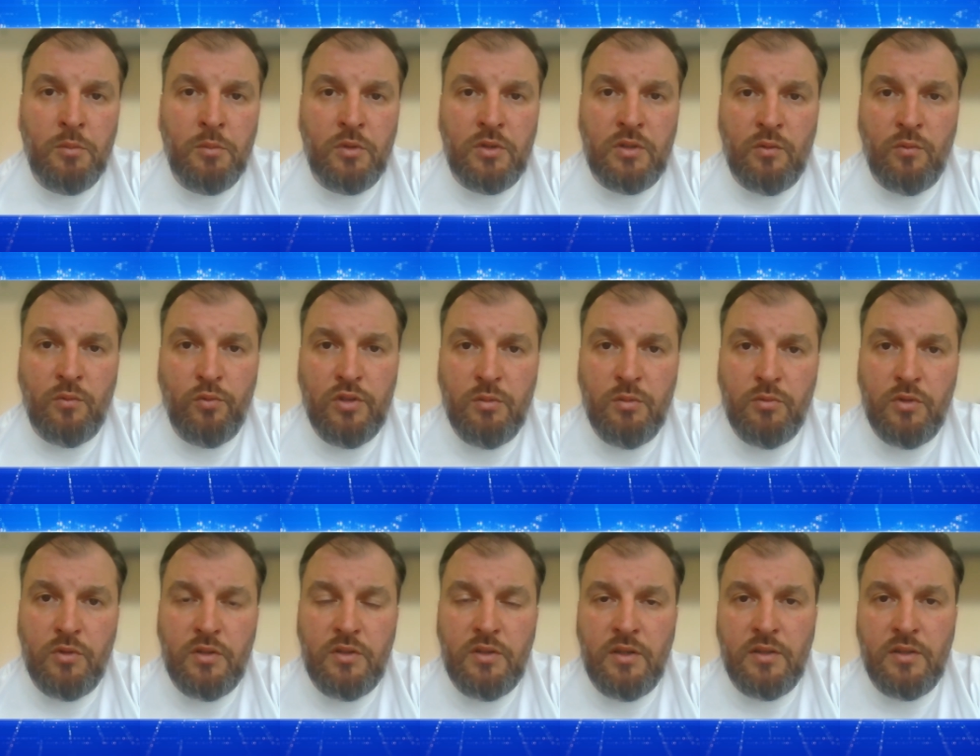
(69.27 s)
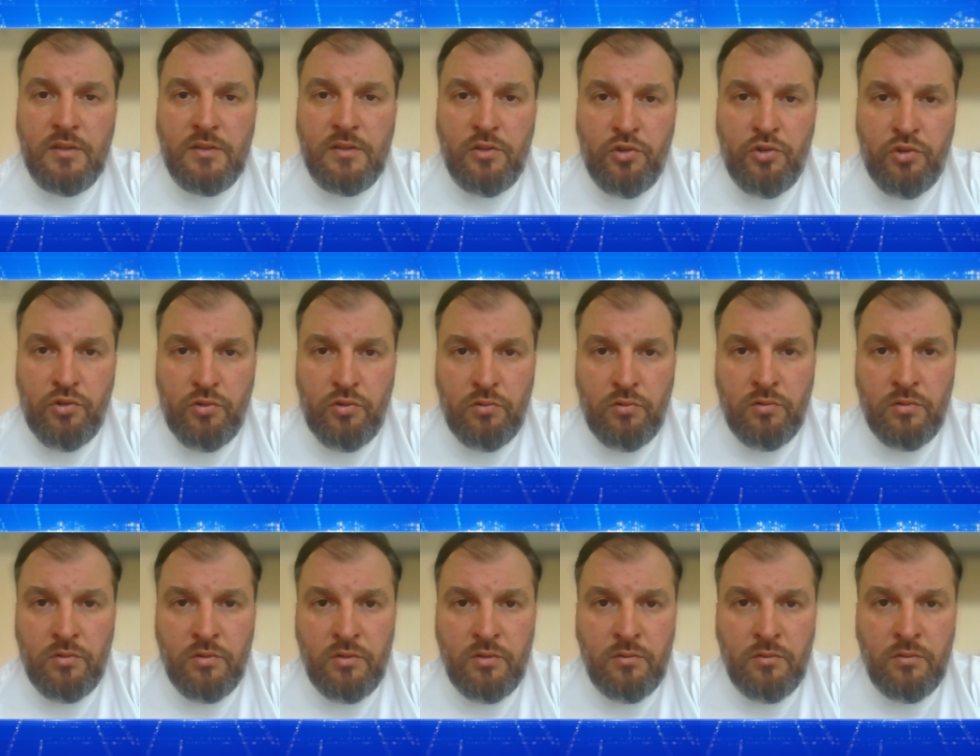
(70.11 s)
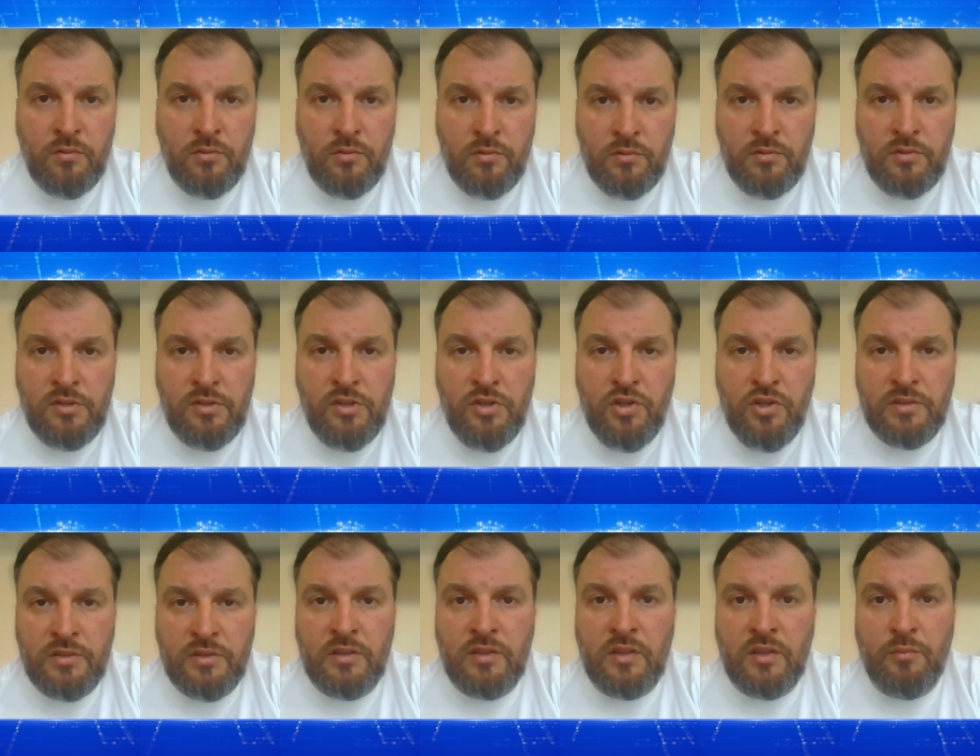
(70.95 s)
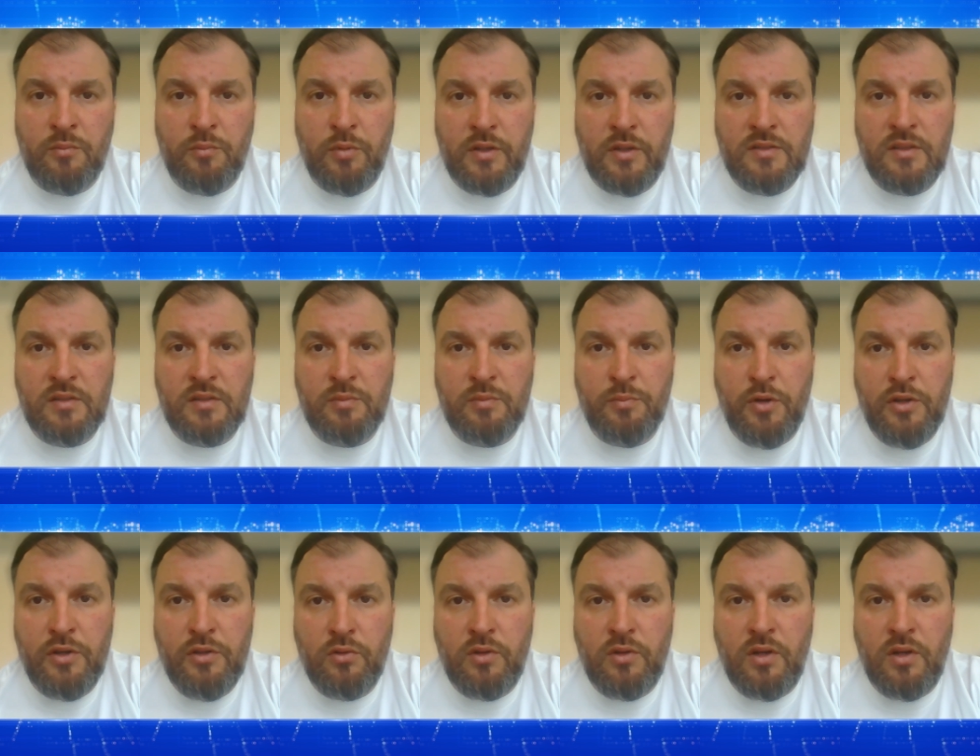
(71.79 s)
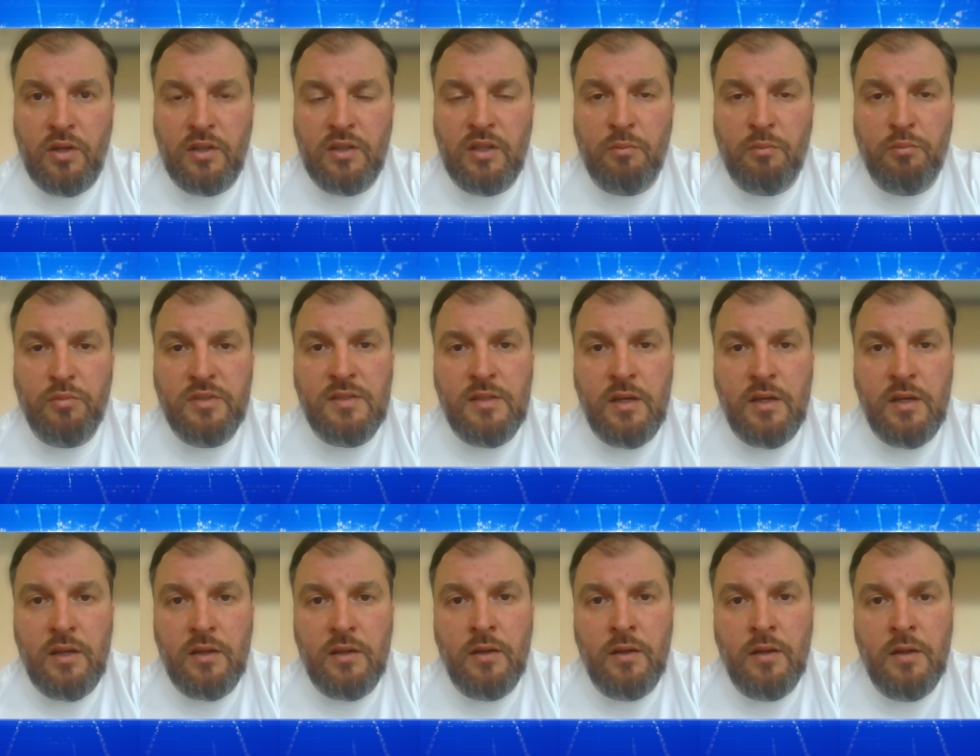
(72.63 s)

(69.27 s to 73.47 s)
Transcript: Поэтому будем надеяться, что э, сейчас этот процесс пойдет как-то быстрее.